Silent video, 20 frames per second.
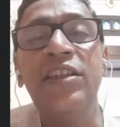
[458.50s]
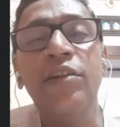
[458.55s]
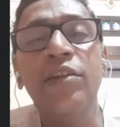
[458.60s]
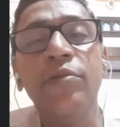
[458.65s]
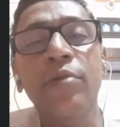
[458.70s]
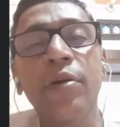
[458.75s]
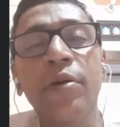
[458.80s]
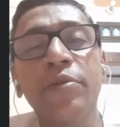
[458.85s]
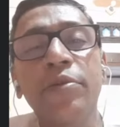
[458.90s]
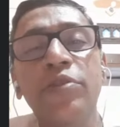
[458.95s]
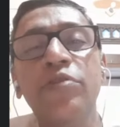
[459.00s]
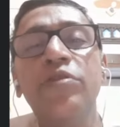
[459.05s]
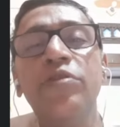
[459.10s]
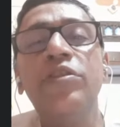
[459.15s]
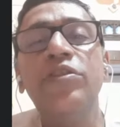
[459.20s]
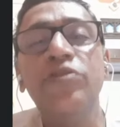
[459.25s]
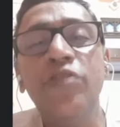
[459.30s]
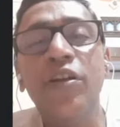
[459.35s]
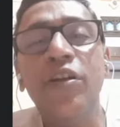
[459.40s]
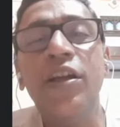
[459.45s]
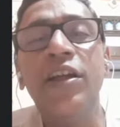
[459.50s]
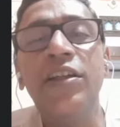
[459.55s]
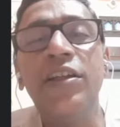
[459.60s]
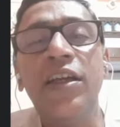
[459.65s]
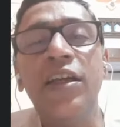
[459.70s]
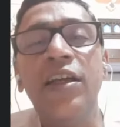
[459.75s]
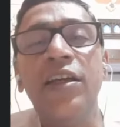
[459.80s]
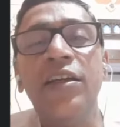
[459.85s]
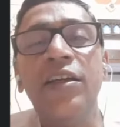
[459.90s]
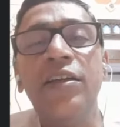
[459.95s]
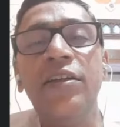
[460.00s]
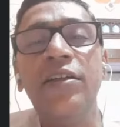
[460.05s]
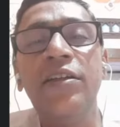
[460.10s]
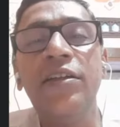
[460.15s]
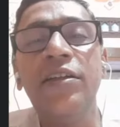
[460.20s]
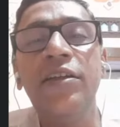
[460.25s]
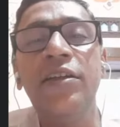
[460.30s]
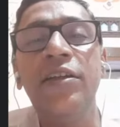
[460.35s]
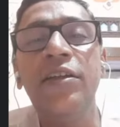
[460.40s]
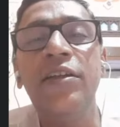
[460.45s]
সেরম ভাবে যদি চলা যায়
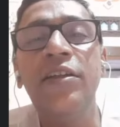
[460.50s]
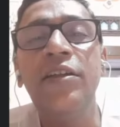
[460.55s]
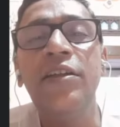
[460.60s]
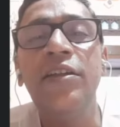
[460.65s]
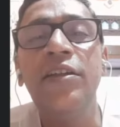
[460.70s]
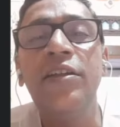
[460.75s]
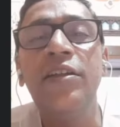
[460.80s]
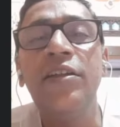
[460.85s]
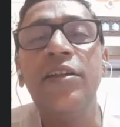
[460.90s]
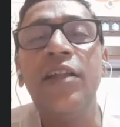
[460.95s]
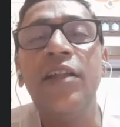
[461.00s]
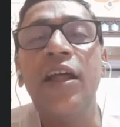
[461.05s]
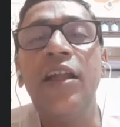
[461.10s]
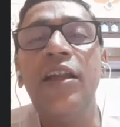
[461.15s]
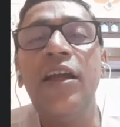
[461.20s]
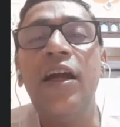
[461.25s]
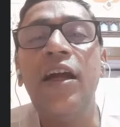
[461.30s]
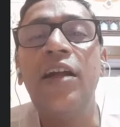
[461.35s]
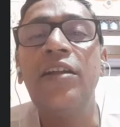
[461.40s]
তাহলে